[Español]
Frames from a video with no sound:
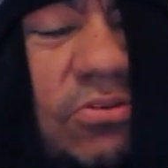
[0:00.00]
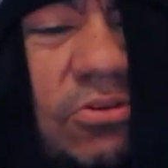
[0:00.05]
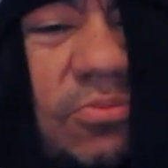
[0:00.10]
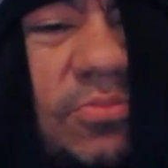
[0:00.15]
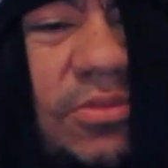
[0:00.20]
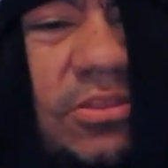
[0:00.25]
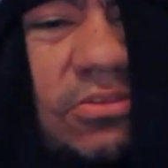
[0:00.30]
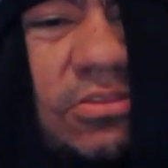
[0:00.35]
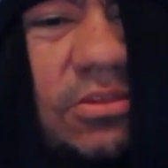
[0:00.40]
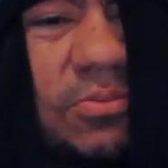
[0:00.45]
no
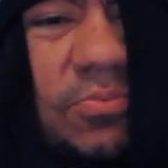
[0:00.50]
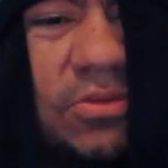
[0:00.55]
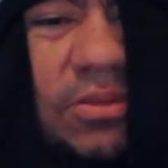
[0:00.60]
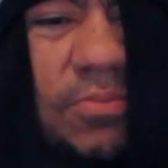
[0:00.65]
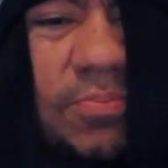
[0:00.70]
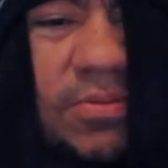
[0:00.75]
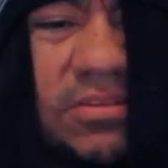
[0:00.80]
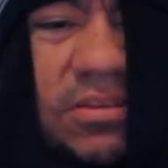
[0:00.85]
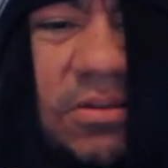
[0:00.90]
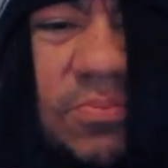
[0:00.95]
me dio tiempo de
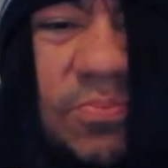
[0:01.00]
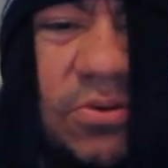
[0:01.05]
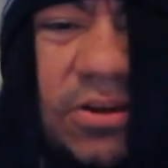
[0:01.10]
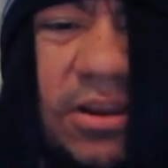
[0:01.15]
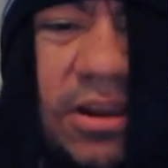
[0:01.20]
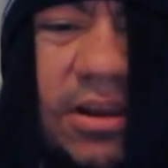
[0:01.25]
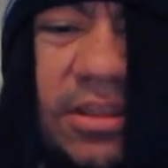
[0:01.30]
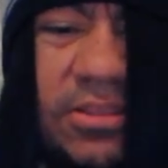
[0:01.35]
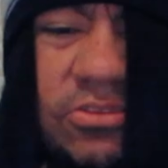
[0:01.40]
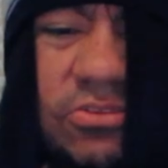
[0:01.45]
pasar por
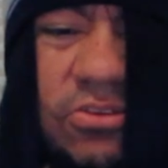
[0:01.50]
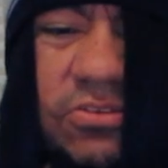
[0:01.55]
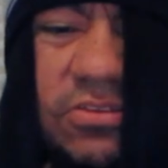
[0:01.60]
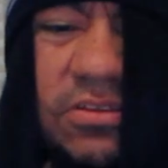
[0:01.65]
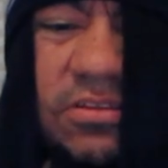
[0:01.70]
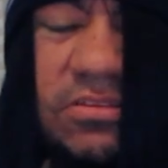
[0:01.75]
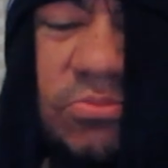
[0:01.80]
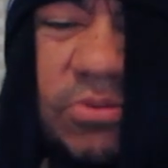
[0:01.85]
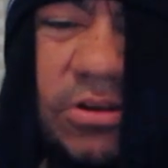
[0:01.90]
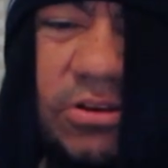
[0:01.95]
él.
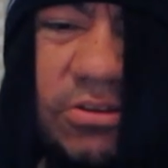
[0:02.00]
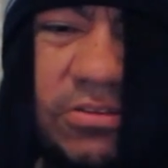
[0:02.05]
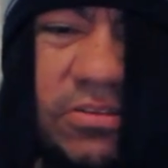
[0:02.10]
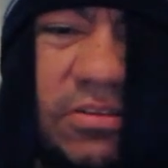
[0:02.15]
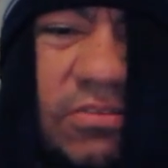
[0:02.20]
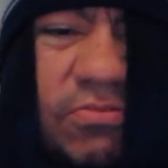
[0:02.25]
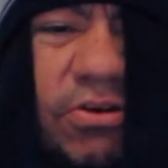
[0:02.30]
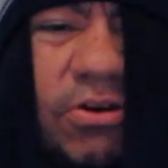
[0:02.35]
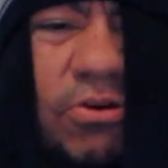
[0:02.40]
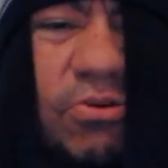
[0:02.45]
Entonces, bueno,
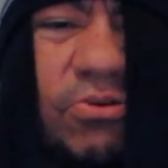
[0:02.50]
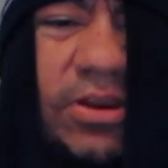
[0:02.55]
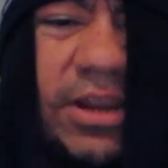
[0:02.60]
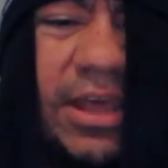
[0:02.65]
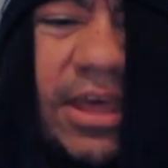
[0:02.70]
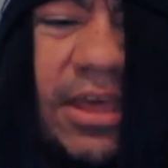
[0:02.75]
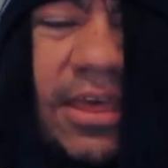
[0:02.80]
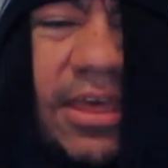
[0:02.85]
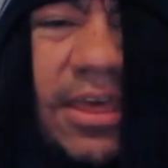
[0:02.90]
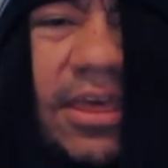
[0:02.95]
esa fue
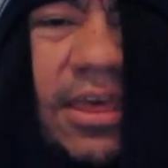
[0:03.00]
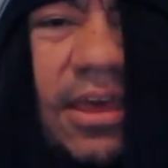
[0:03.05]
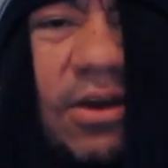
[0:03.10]
una.